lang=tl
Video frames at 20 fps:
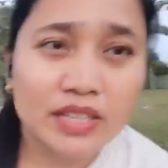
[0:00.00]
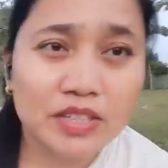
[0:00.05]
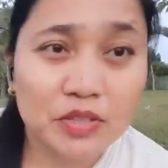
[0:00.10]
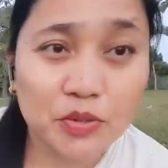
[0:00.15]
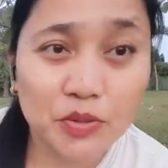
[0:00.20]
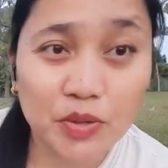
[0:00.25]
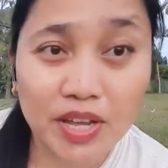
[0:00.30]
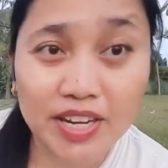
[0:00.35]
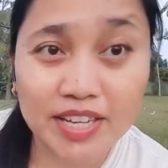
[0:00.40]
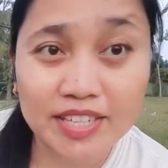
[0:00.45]

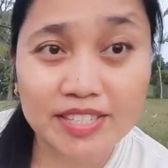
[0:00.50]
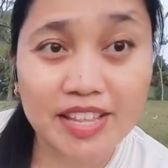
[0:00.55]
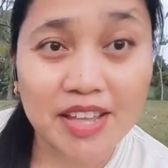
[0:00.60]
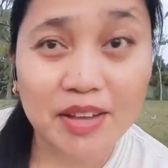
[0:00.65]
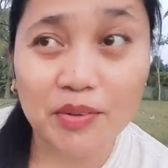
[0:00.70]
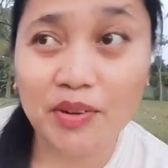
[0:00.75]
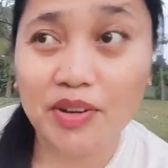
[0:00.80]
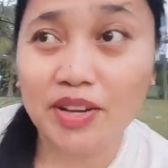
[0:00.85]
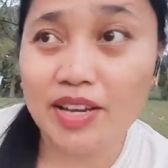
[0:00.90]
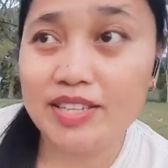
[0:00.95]
So alis na
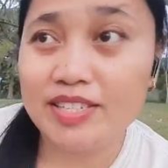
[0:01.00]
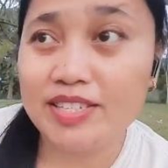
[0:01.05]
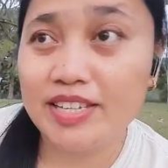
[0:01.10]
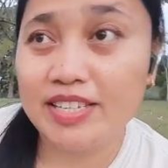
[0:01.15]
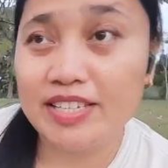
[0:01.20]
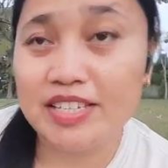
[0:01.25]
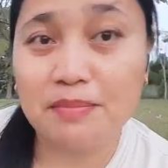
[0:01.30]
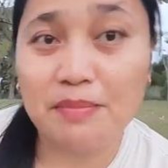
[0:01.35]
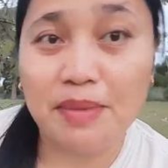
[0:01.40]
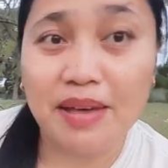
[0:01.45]
ako guys
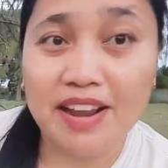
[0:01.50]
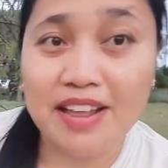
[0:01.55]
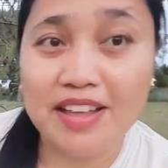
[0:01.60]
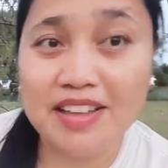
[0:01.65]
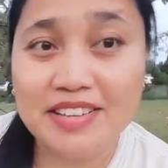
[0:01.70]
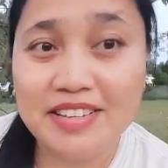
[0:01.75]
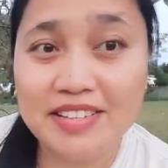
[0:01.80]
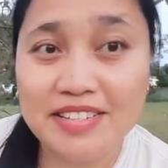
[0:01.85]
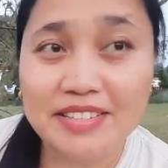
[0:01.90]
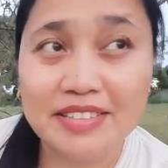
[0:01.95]
kasi
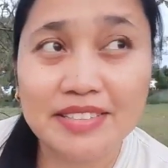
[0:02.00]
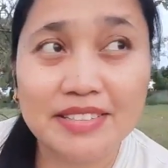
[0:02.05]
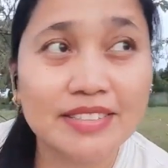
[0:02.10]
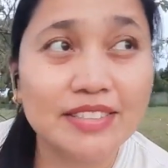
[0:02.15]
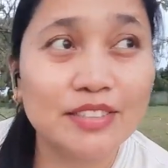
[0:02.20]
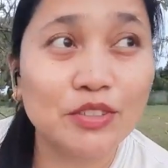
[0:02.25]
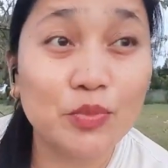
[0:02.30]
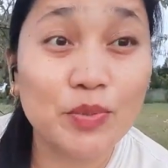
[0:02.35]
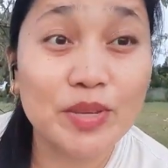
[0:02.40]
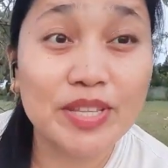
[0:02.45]
parang
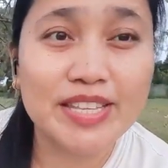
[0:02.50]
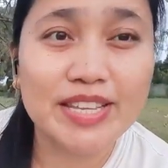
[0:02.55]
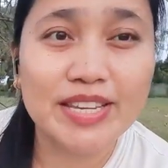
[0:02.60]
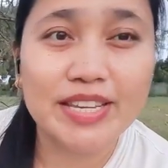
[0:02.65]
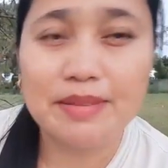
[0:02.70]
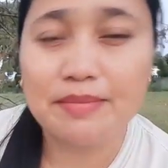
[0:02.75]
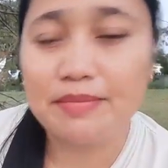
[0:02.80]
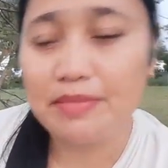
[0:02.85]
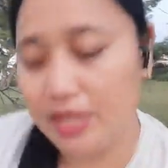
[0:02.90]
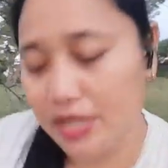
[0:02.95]

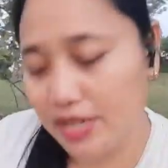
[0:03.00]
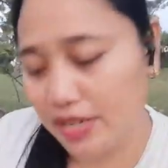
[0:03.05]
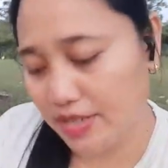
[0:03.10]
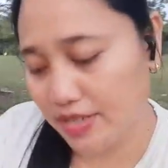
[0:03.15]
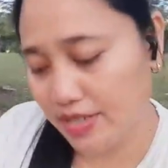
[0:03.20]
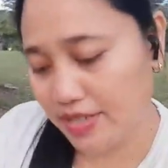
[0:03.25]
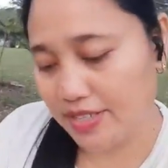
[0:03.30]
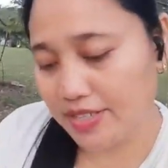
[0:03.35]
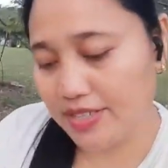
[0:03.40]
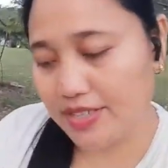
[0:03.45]
dumidilim na.
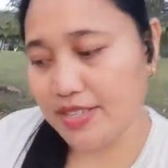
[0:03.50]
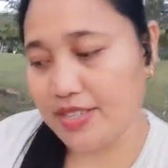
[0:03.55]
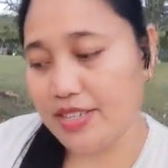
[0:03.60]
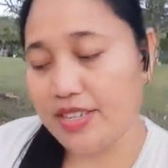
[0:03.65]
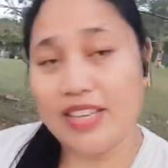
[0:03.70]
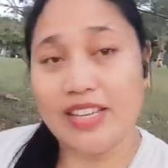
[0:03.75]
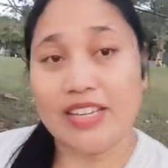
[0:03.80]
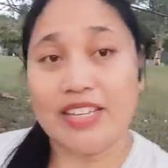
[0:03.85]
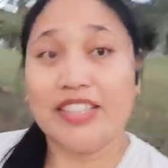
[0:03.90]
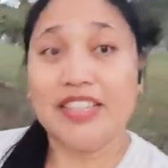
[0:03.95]

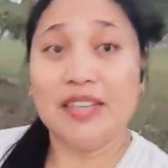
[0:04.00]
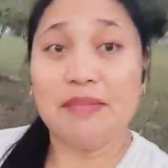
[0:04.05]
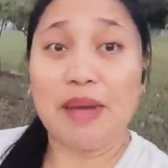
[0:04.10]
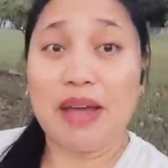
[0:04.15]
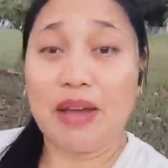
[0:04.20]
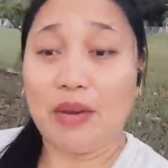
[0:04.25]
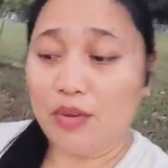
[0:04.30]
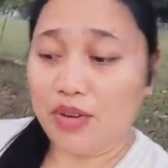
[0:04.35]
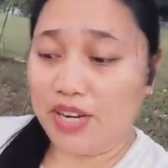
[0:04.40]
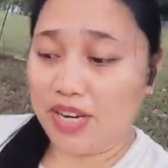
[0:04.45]
Hindi pa
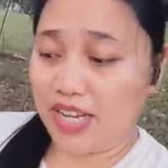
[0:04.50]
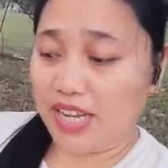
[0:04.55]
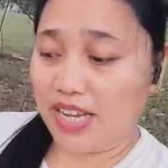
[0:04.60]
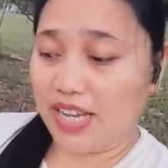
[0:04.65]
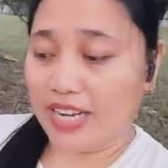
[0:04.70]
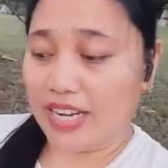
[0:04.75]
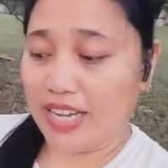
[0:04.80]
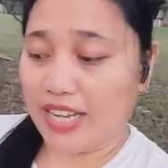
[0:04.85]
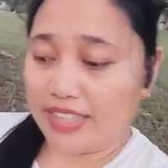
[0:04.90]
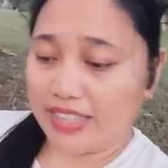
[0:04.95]
ako
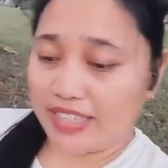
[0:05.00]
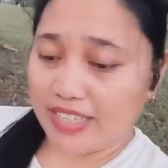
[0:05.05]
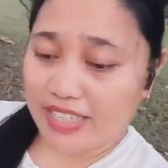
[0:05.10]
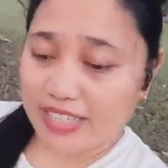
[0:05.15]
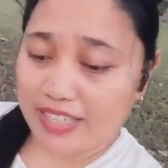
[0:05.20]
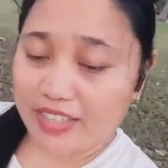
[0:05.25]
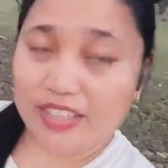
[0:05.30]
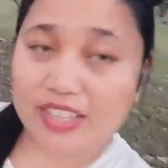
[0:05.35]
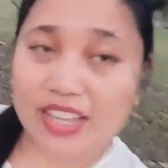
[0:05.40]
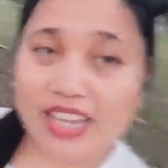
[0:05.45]
nangangalati.
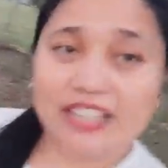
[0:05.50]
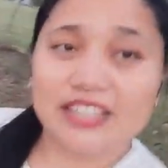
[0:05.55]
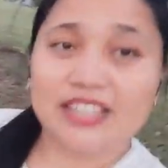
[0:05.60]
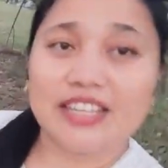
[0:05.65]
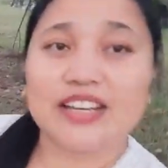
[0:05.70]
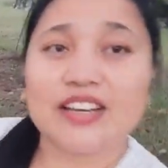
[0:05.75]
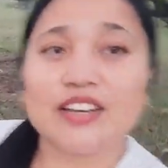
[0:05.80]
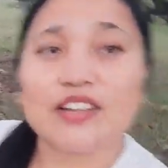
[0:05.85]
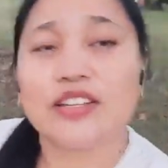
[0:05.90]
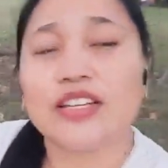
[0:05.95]
Da,
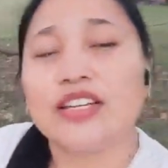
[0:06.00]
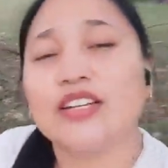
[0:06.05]
na,